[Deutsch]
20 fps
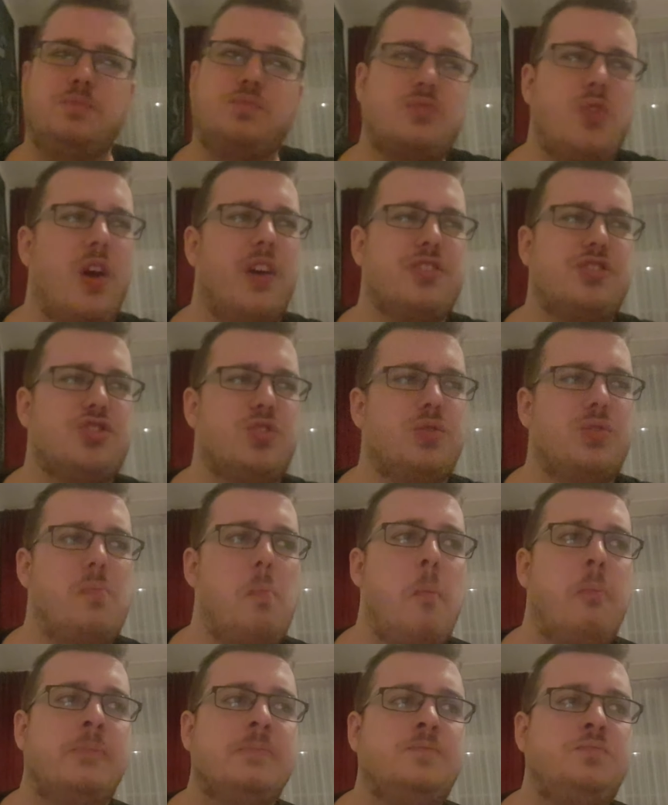Das ist schon
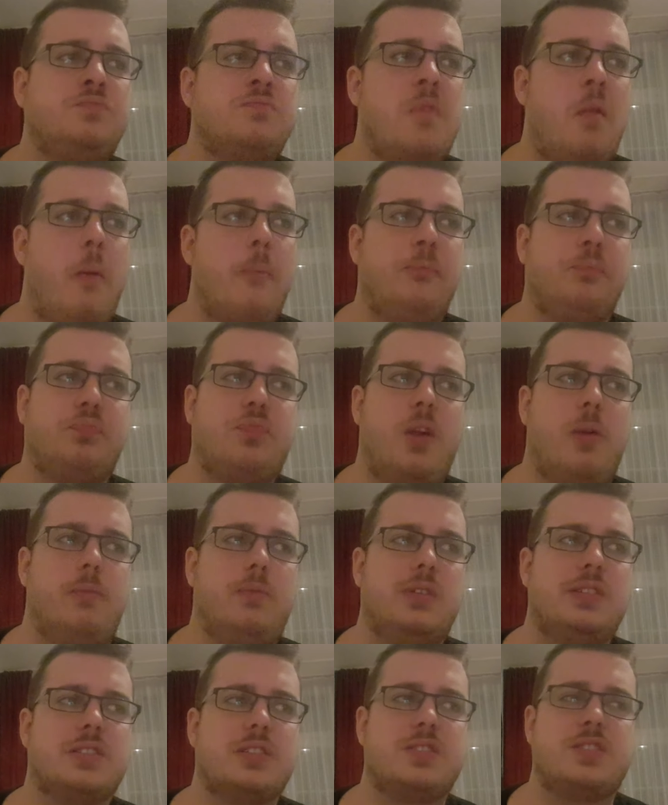
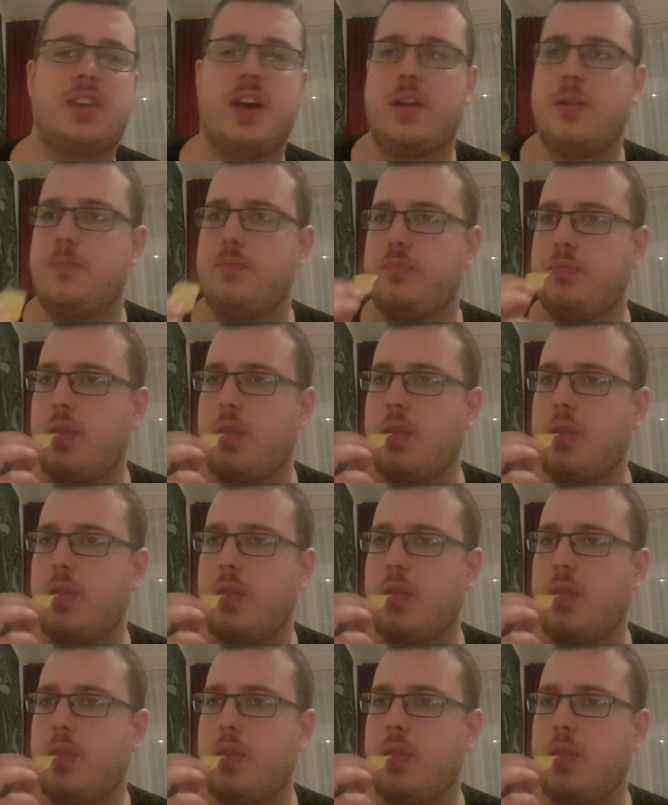interessant.